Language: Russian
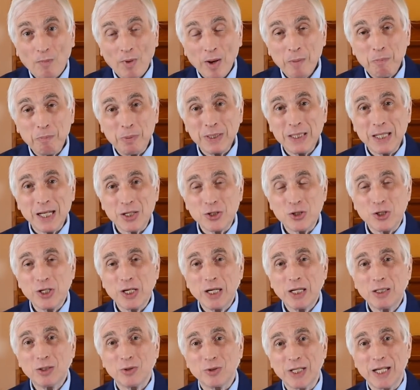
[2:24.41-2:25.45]
ну,
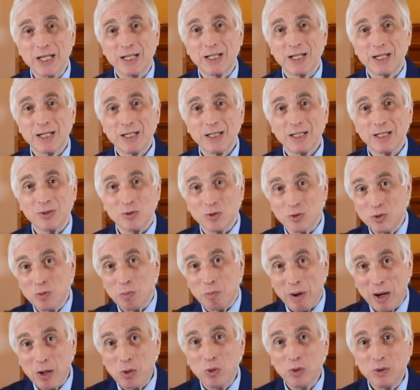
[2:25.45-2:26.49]
поначалу генерала, на, ну,
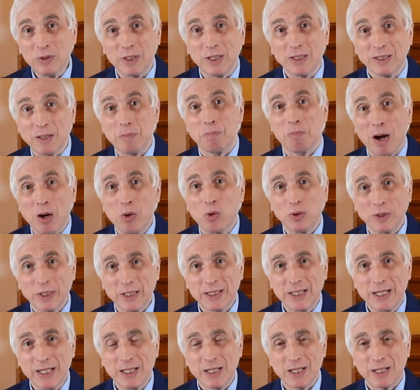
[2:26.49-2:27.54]
погонах, на погонах
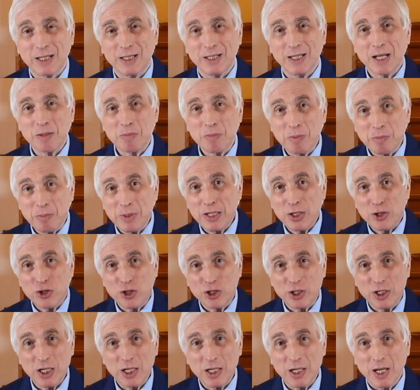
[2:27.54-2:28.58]
генерала армии были
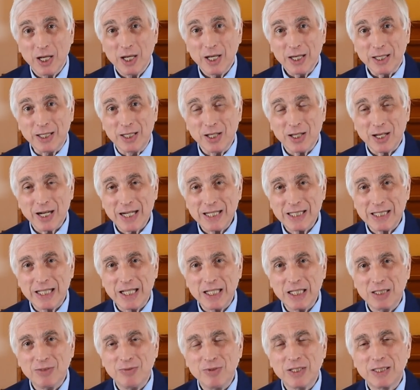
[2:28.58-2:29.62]
четыре
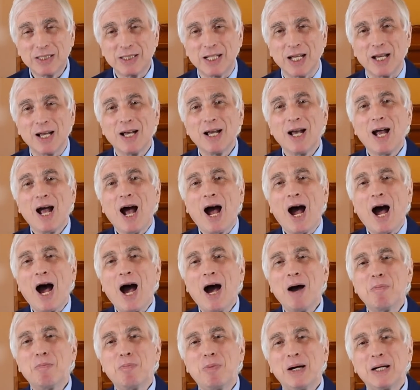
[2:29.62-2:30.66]
генеральские звезды,
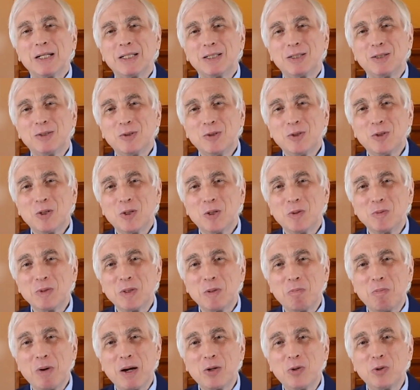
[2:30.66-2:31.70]
а потом на
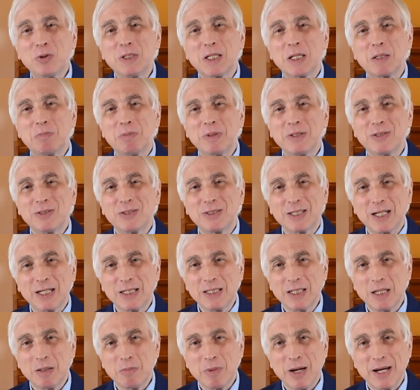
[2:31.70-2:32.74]
погонах появилась
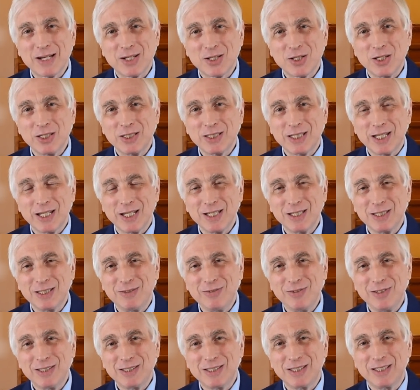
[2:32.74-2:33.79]
одна маршальская
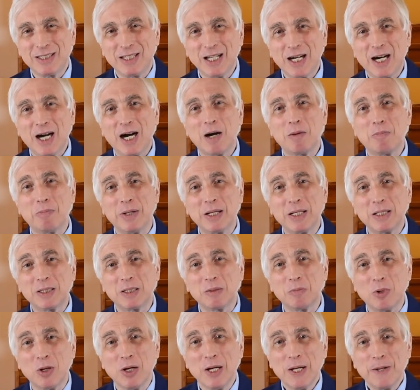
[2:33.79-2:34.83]
звезда,
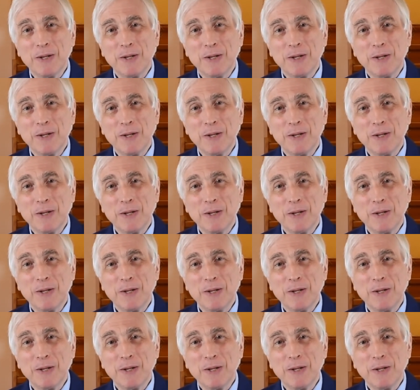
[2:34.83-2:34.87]
поэтому